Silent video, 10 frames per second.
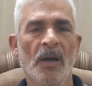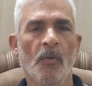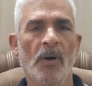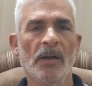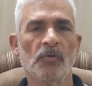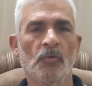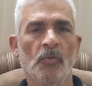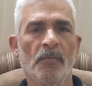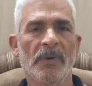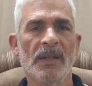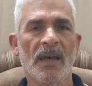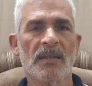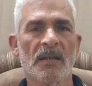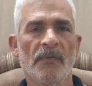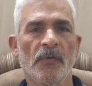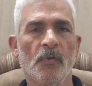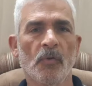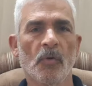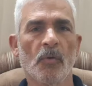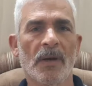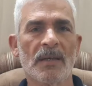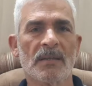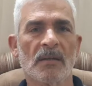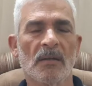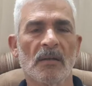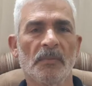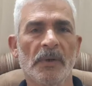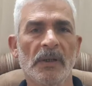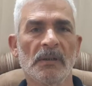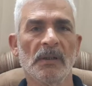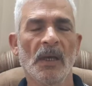وهتقوم بدهس الفروخ وكسر البيض